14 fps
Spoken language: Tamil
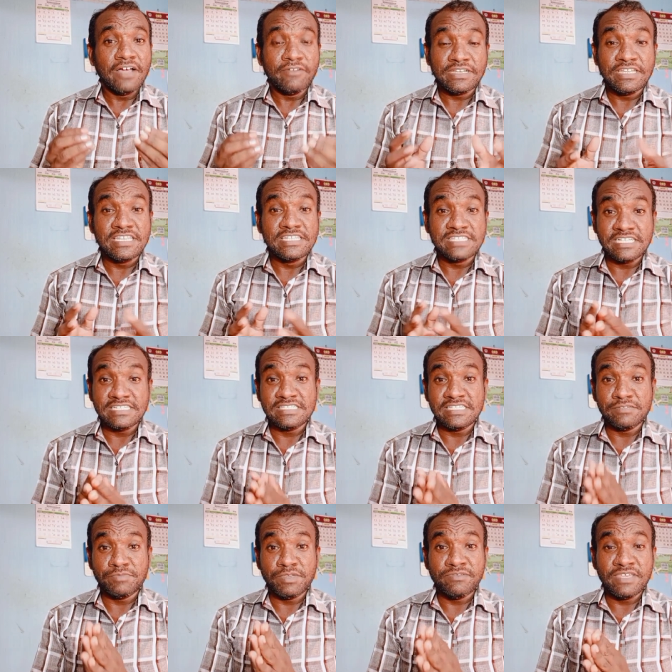வெட்னரி சயின்ஸு
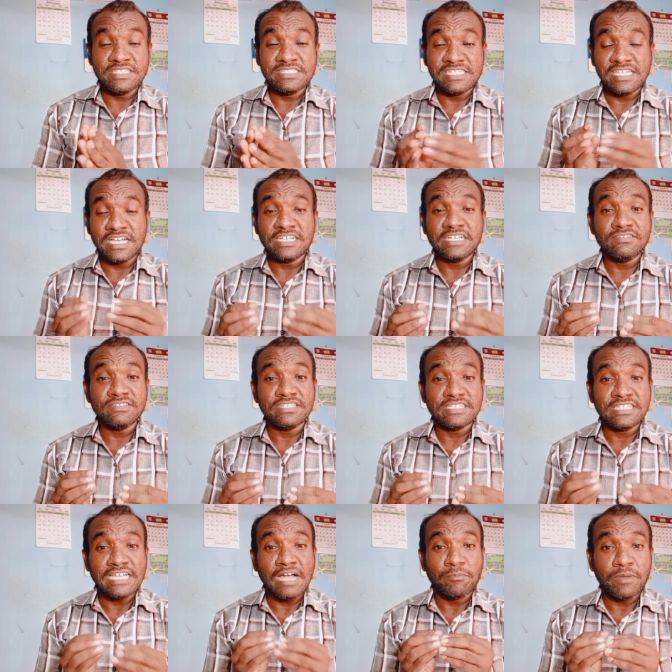பிவிஎஸ்சிக்காக
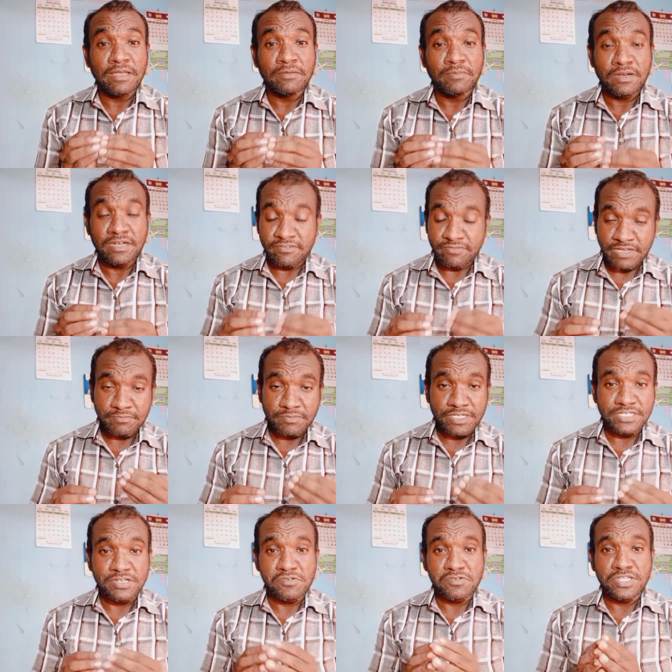வந்துட்டு அப்ளை பண்ண வெயிட்
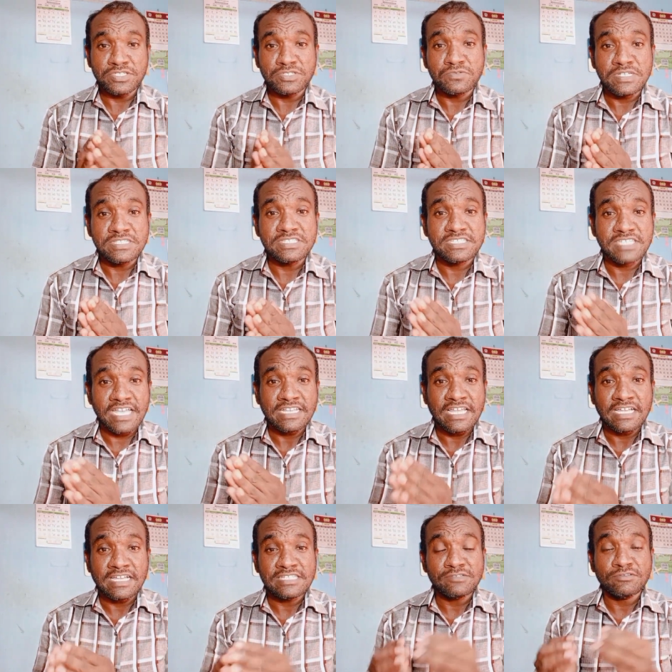பண்ணிட்டு இருக்கக்கூடிய ஸ்டூடெண்ட்ஸ்
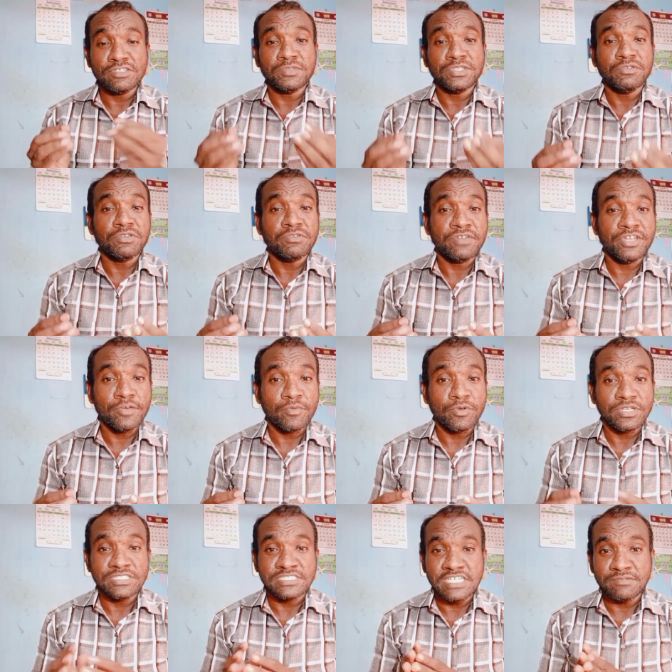கேட்டாங்க ஸோ இதை பற்றி ஒரு வீடியோ
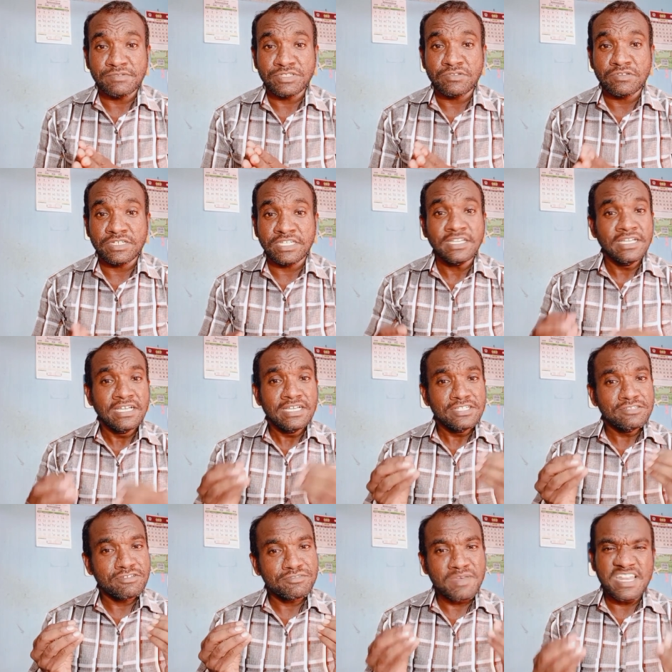போடுங்க சார் அப்படின்னு சொல்லிட்டு
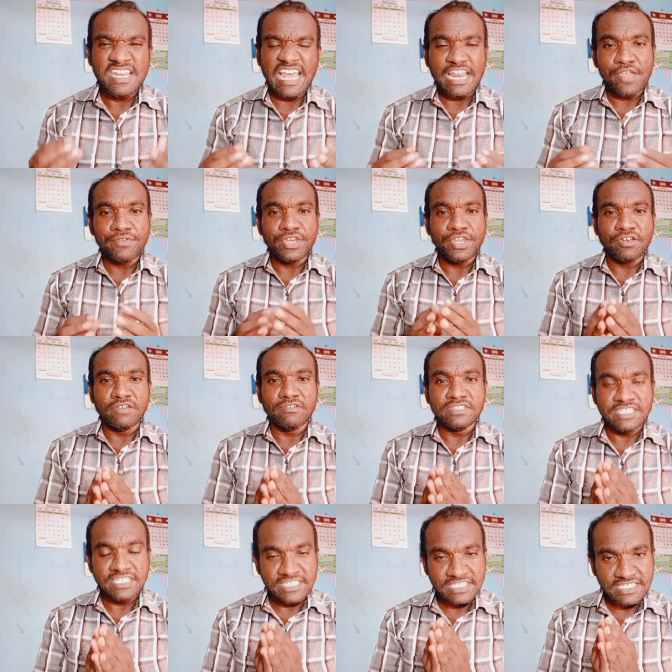ஸோ இது மாதிரி நிறைய வீடியோக்கள்
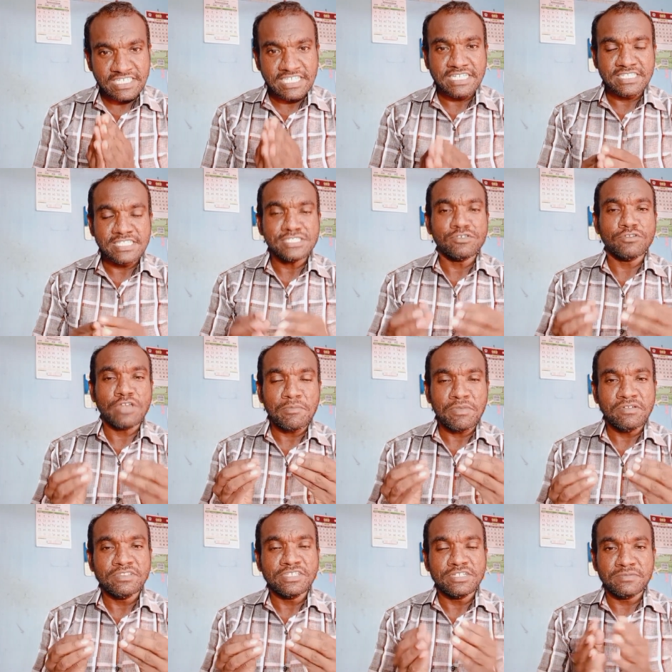வந்துட்டு இருக்குது ஸோ
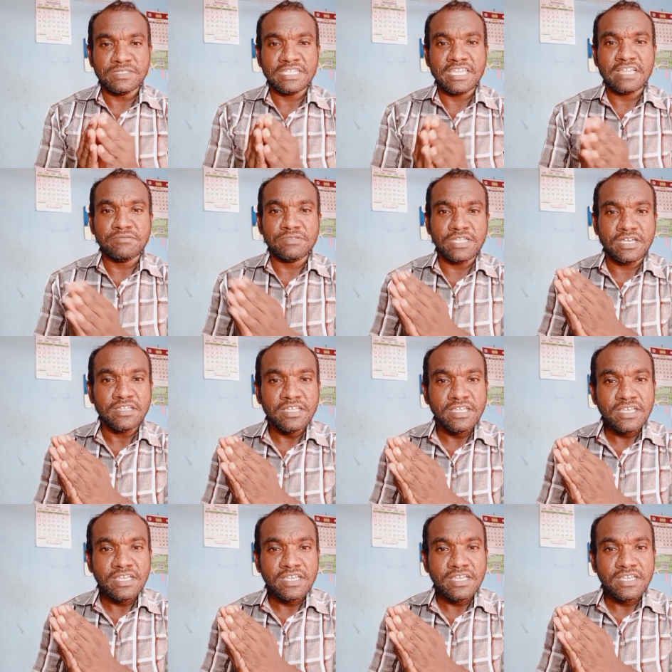நம்ம வந்துட்டு பார்த்தீங்க அப்படின்னா